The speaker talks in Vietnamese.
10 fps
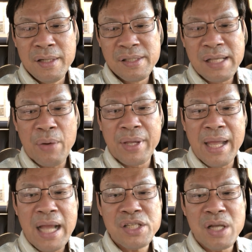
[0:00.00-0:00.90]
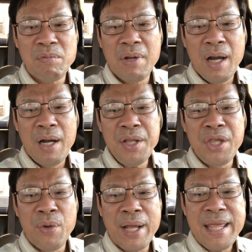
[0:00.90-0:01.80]
Sau khi hát xong, rất
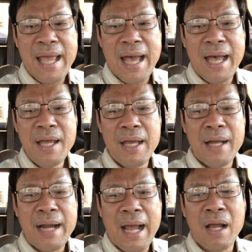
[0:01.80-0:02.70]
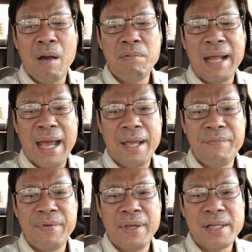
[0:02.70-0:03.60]
nhiều khán giả đã không ngại
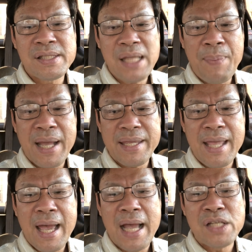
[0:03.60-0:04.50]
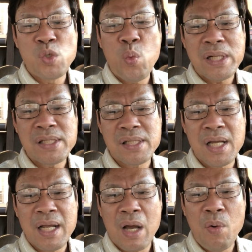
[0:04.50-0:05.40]
việc xếp hàng dài xung quanh
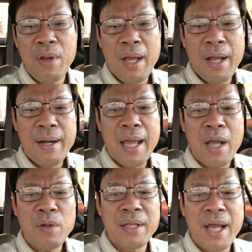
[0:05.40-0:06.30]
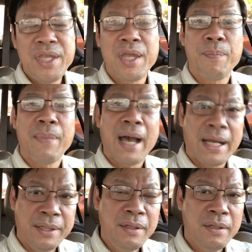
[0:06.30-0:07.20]
sân khấu để có thể chụp
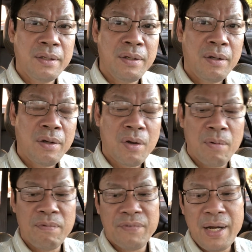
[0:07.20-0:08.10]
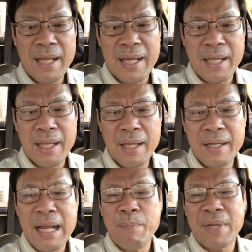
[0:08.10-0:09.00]
ảnh cùng với lại
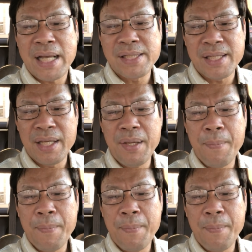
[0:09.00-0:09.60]
nam ca sĩ.